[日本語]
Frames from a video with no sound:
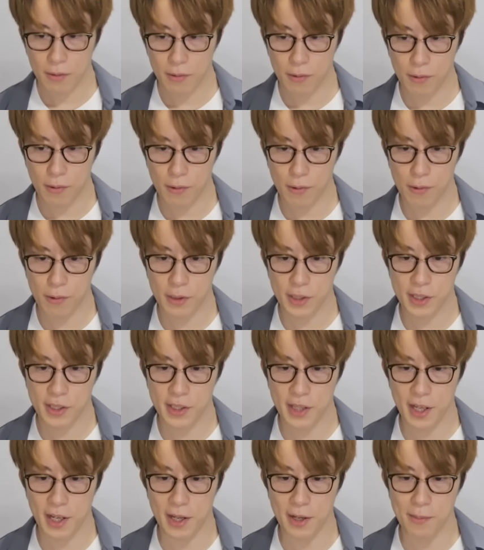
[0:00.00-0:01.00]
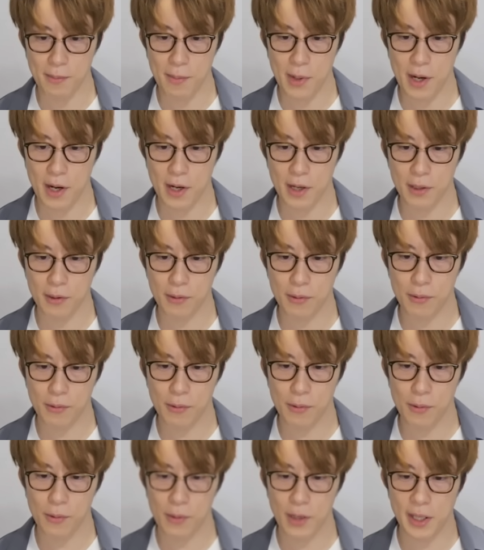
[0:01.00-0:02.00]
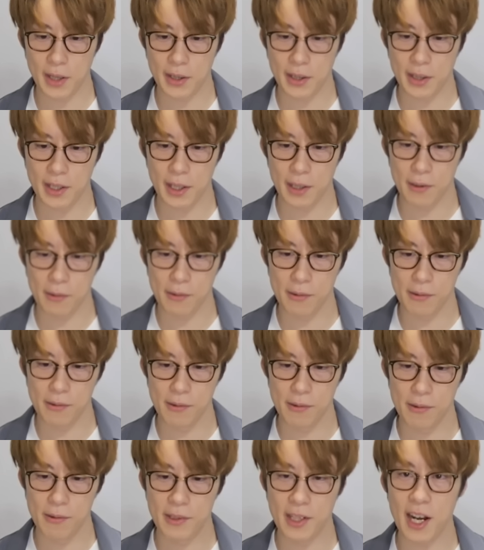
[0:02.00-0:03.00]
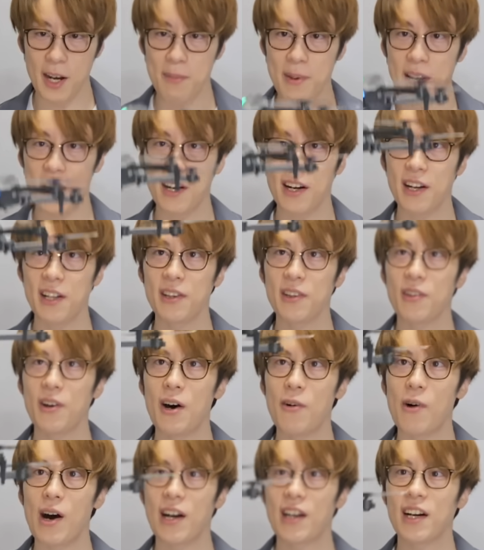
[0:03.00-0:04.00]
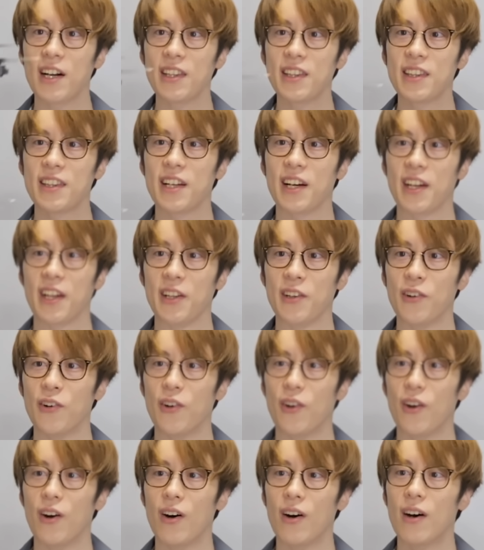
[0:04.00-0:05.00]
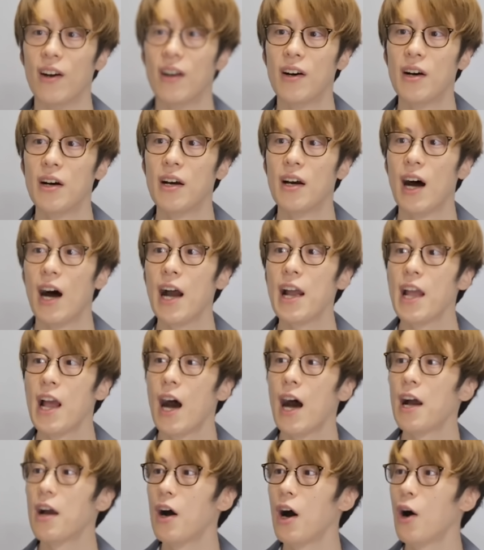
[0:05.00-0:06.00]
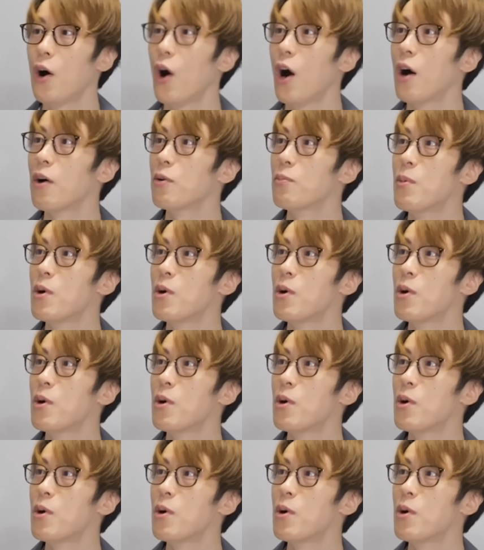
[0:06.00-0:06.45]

こうしてまあこうやって浮かび上がるのは分かったけど、はいはい、ああ